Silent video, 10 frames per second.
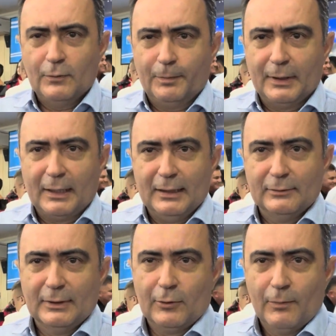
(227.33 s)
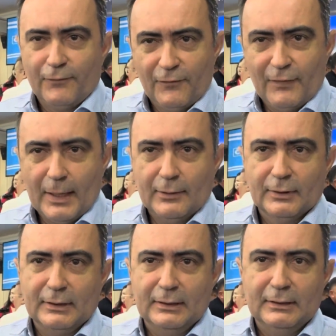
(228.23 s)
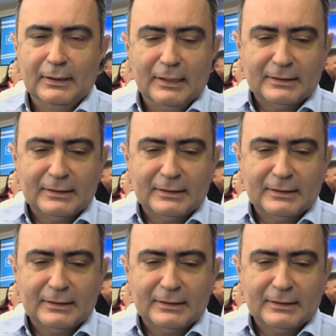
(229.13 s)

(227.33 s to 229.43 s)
o pequeno, né, como foi falado aqui,